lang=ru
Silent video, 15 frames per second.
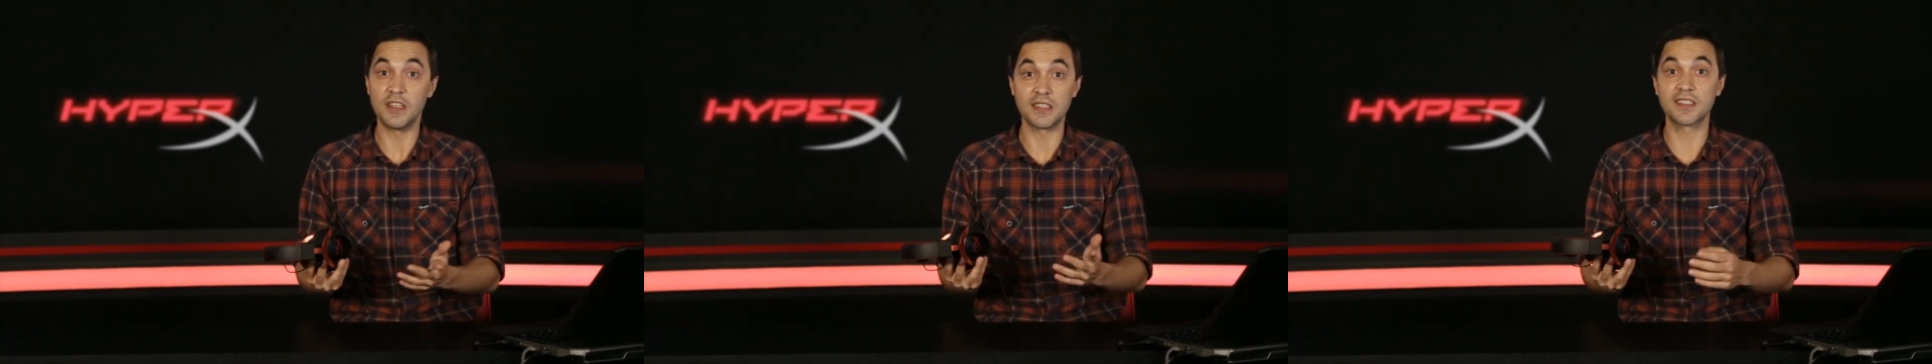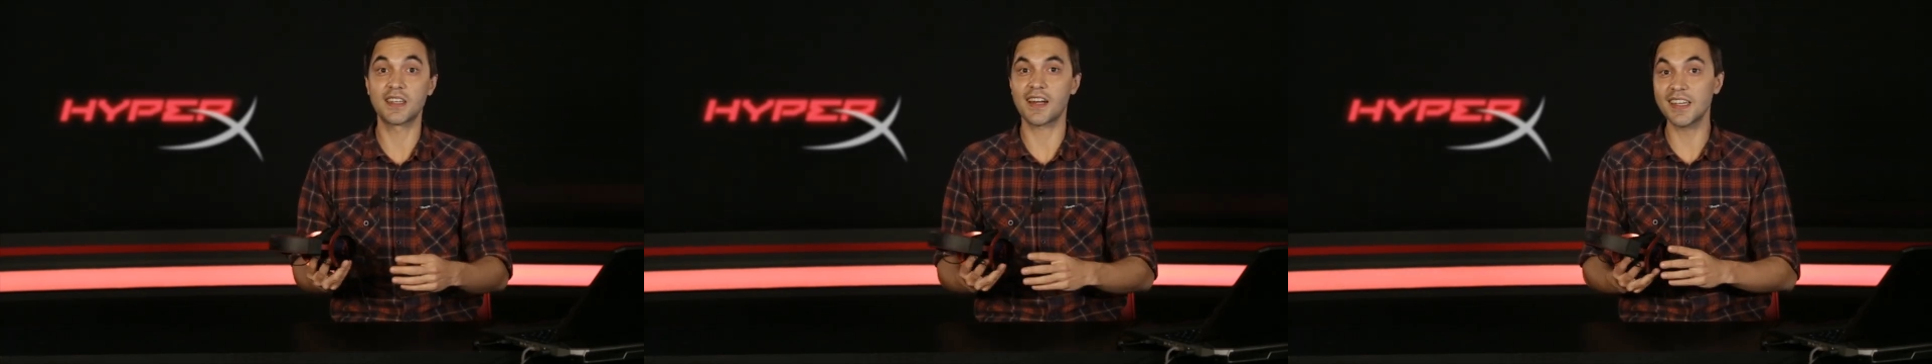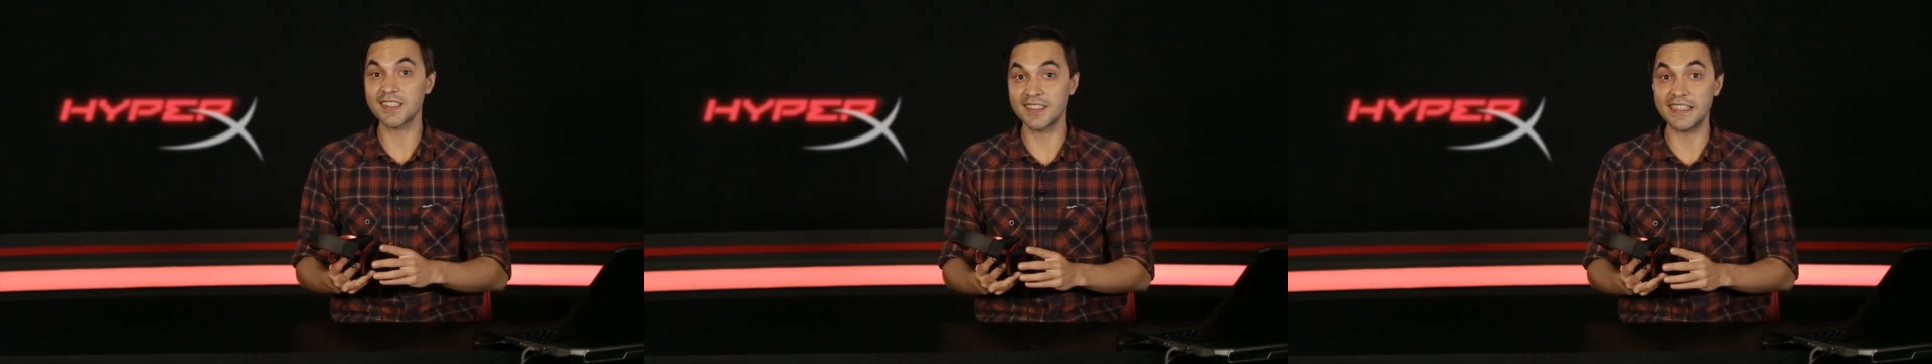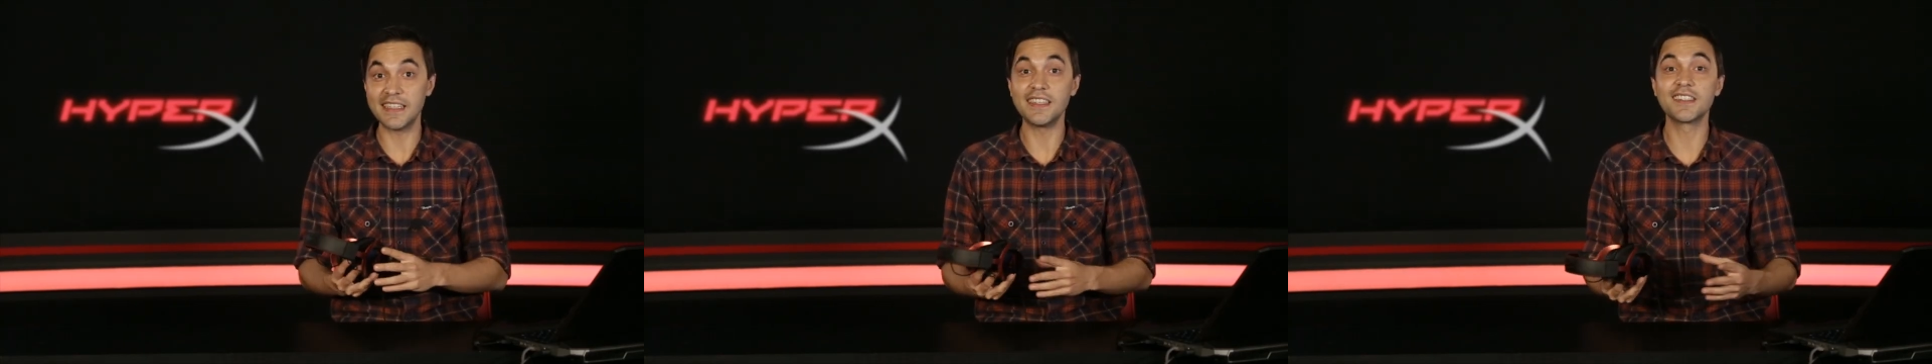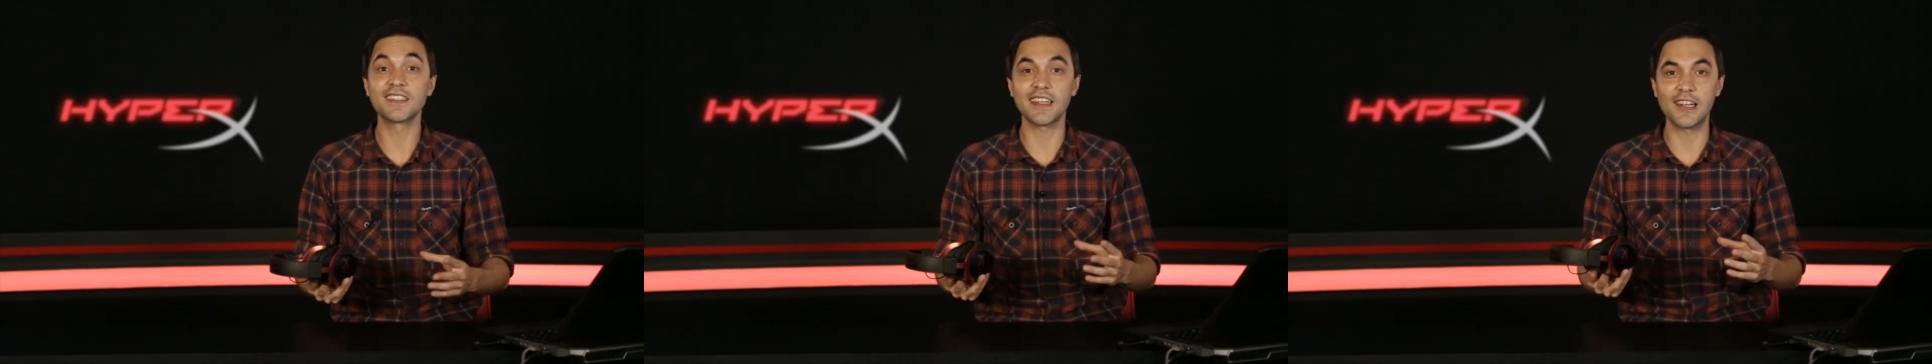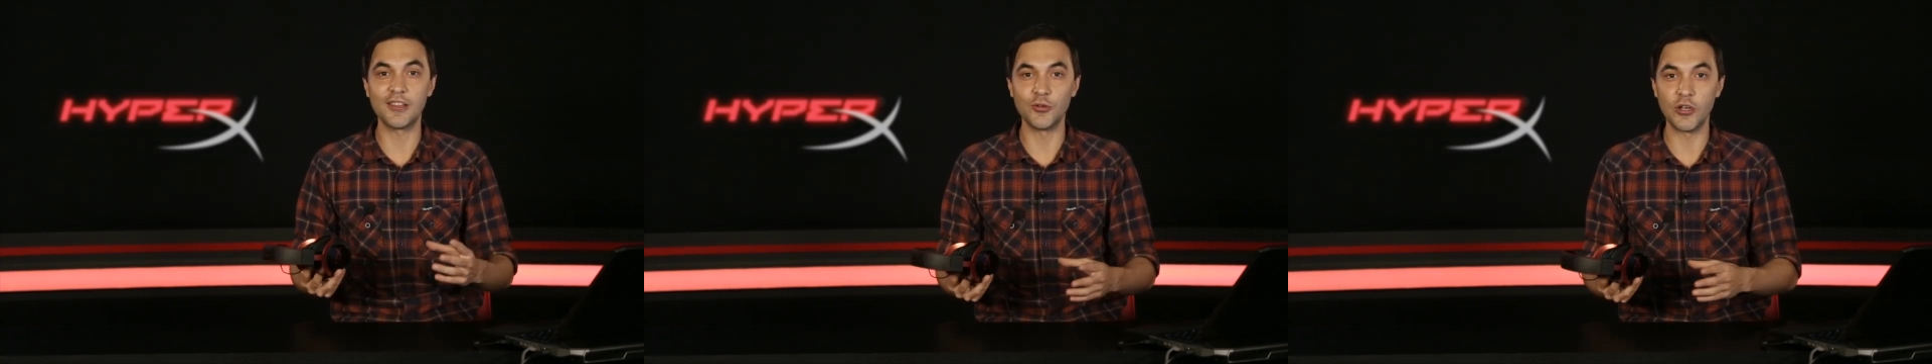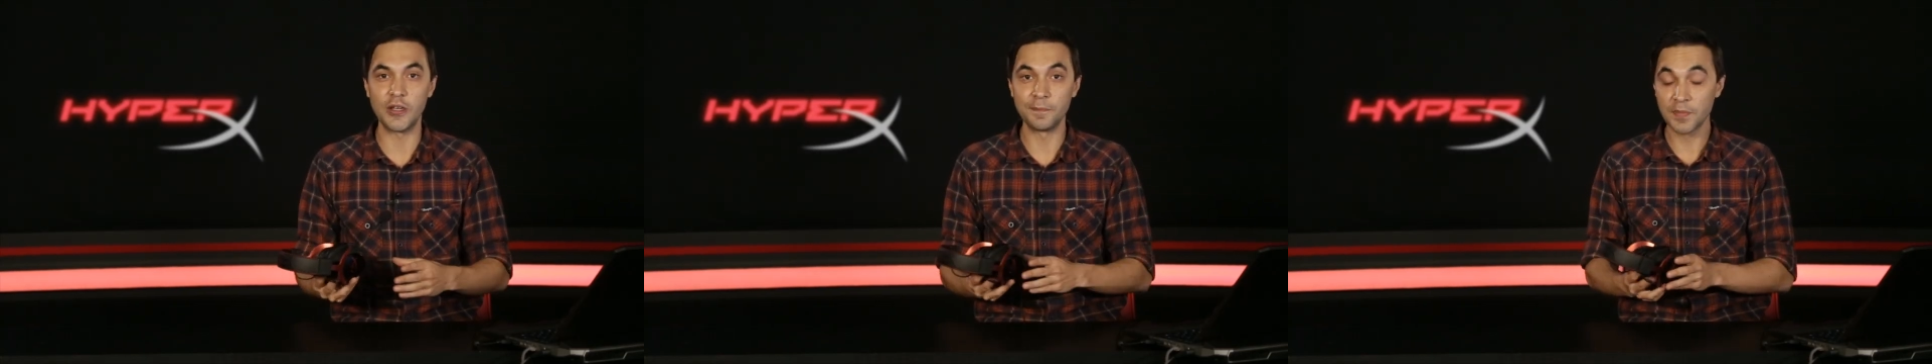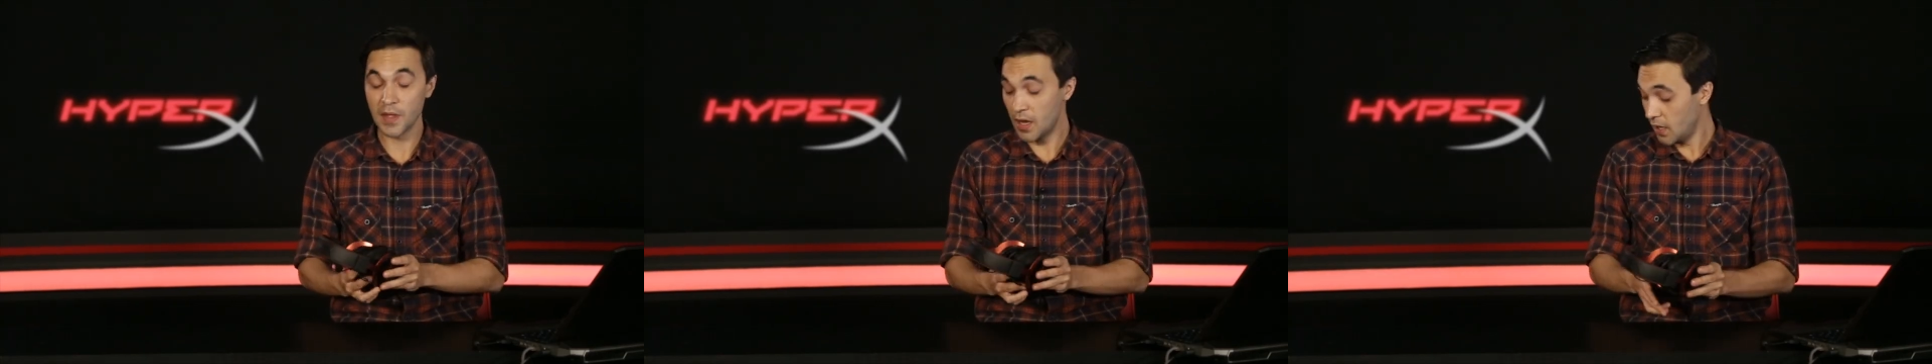Есть красный и стальной.